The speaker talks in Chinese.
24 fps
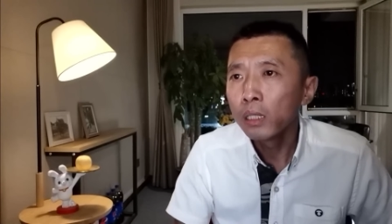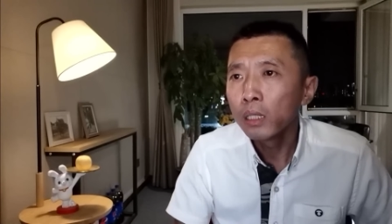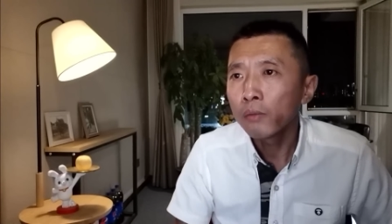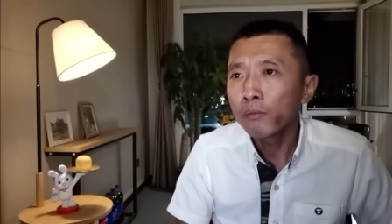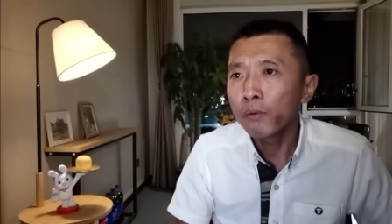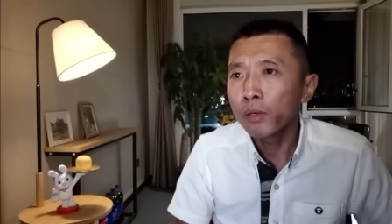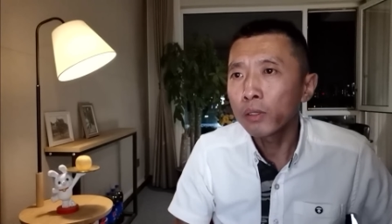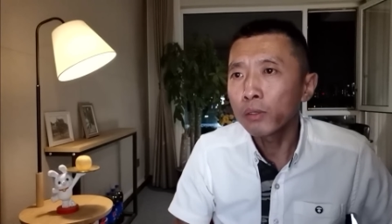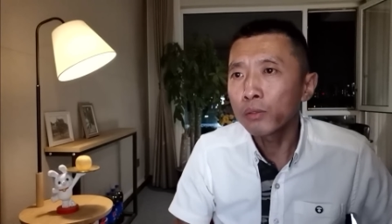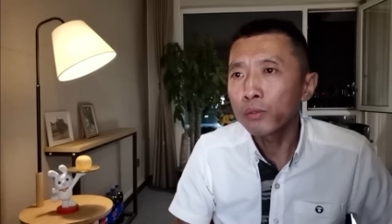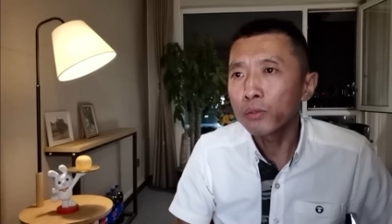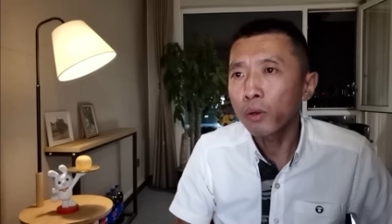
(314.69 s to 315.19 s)

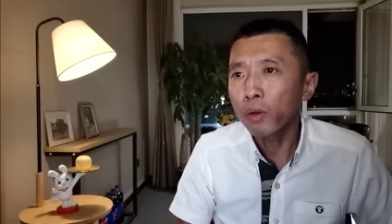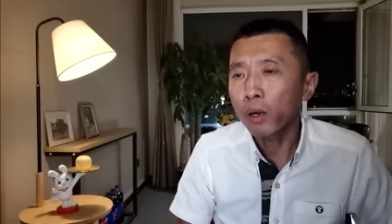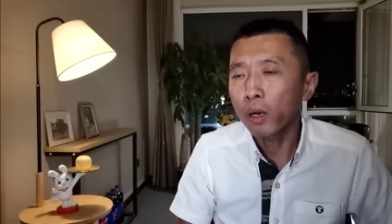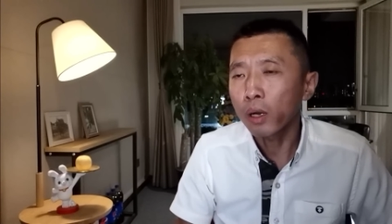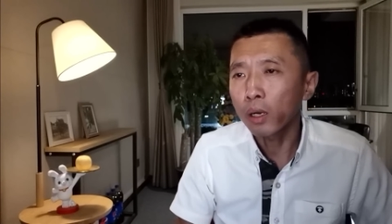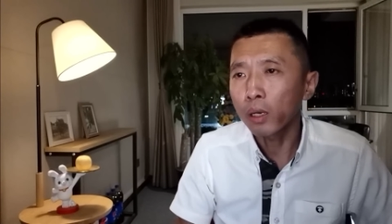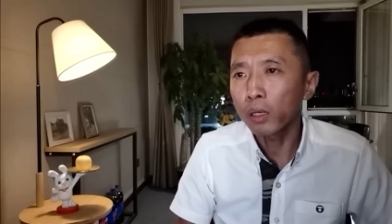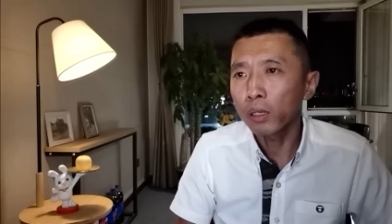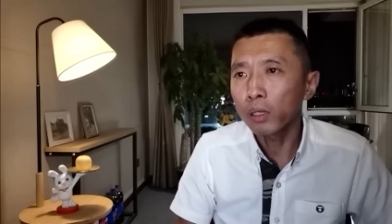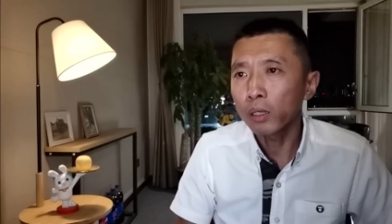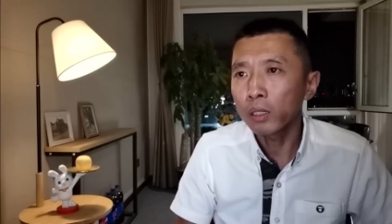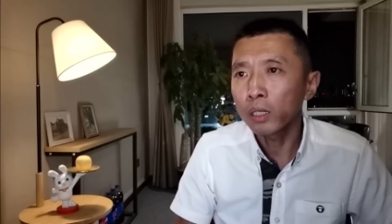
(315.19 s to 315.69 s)
王小
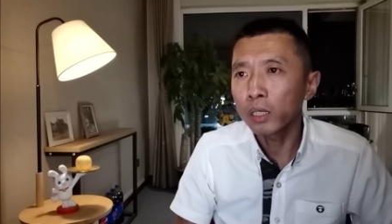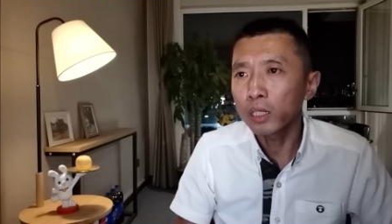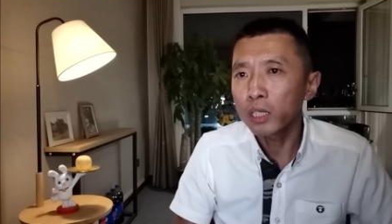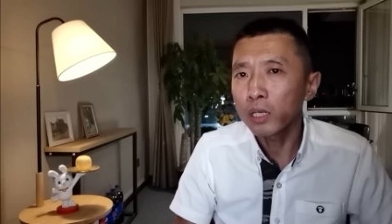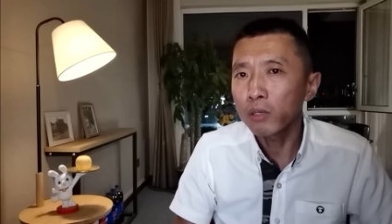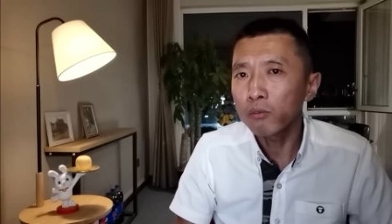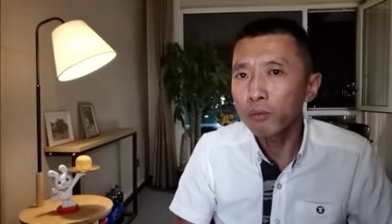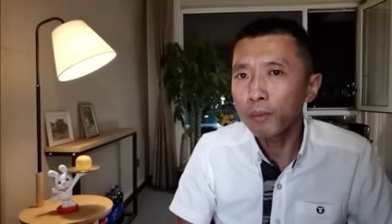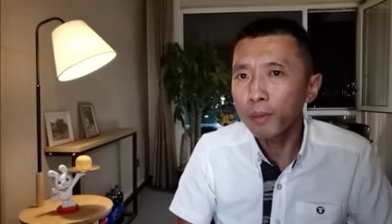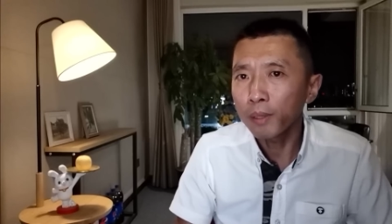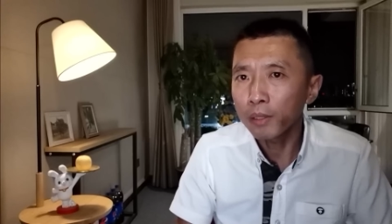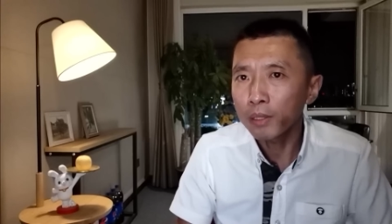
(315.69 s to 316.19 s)
娟两千
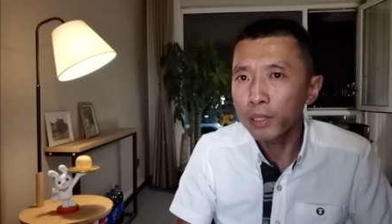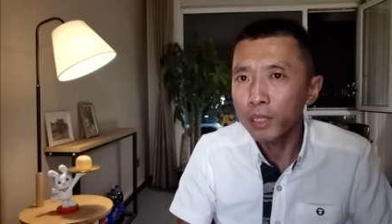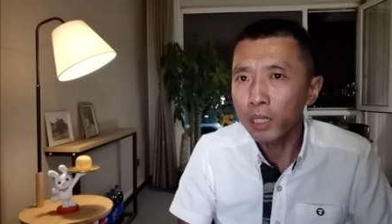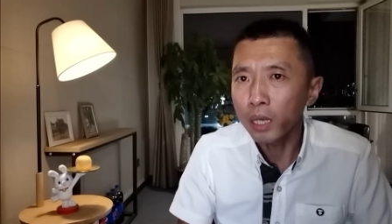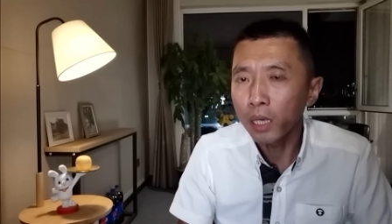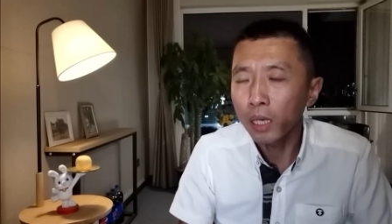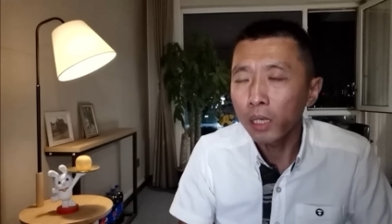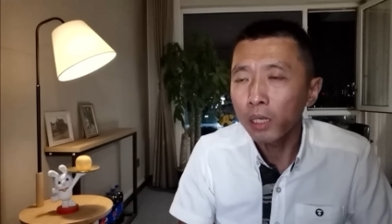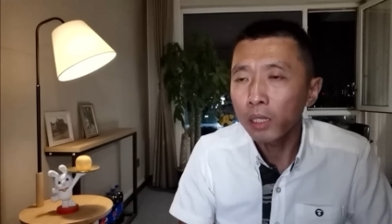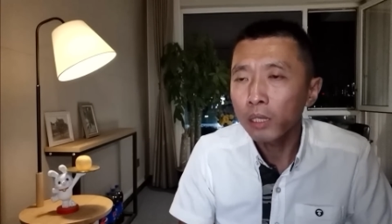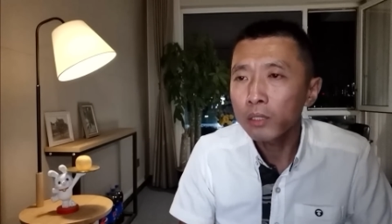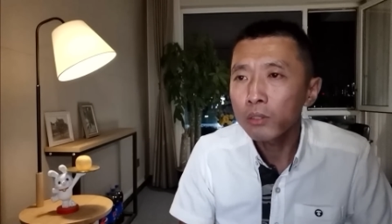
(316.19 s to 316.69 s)
五百块
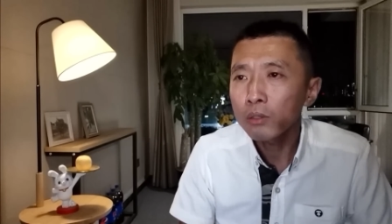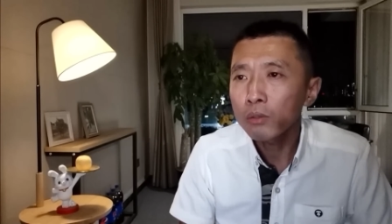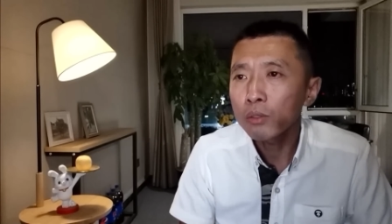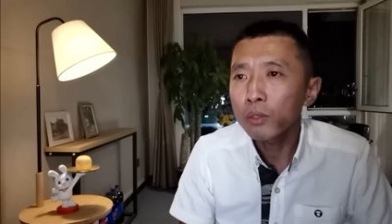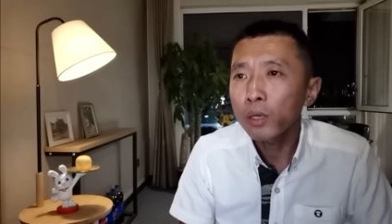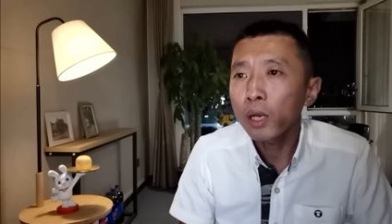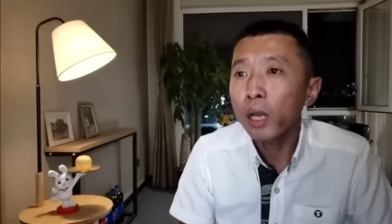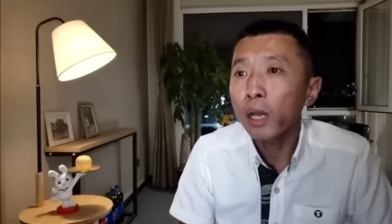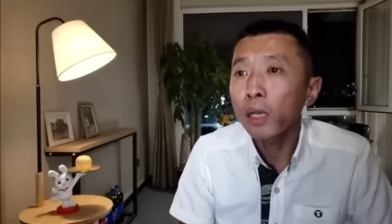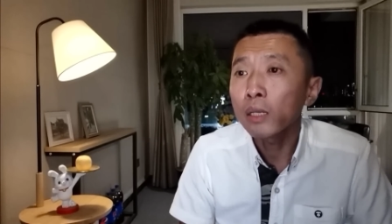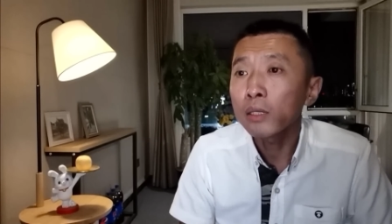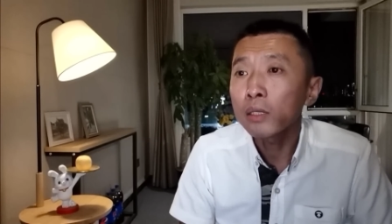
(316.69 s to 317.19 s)
钱，就说
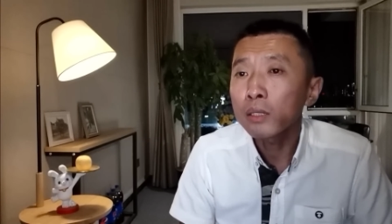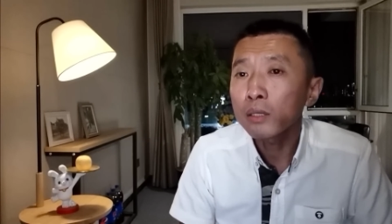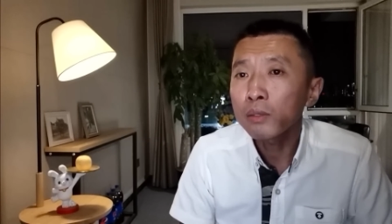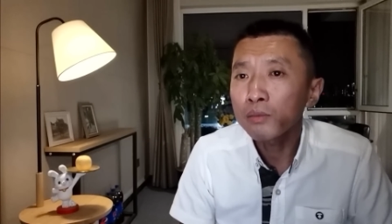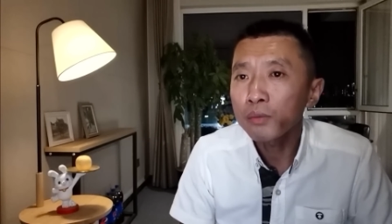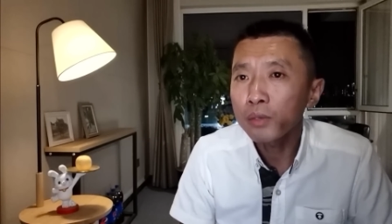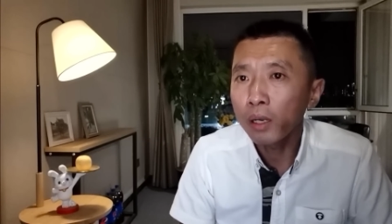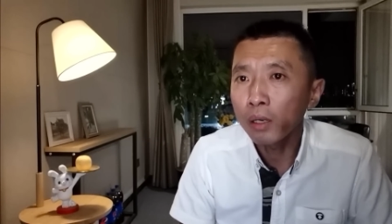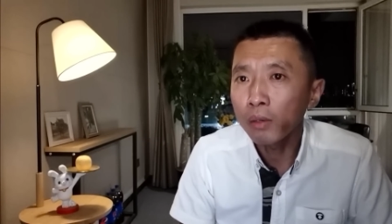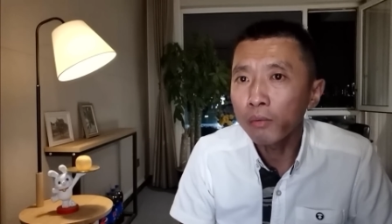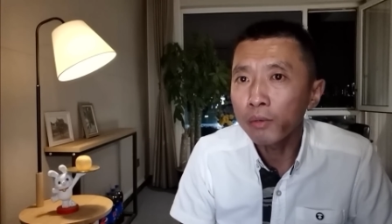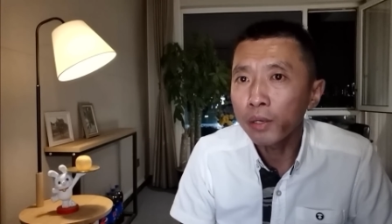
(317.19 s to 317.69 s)
孩子的
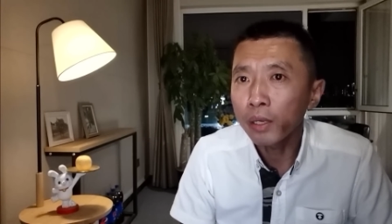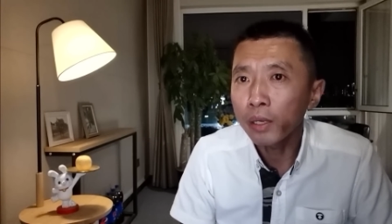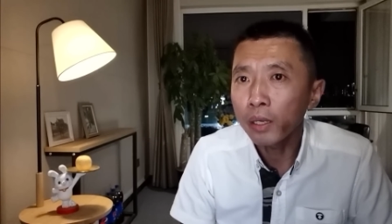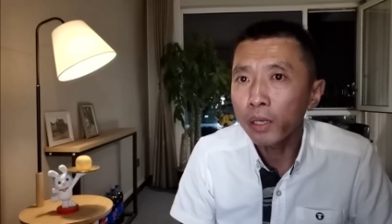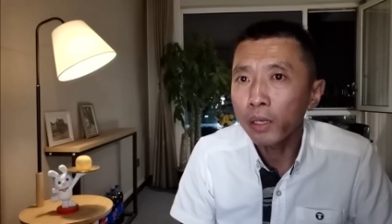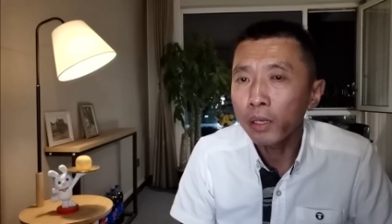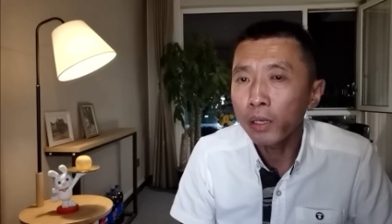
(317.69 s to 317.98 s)
抚养费。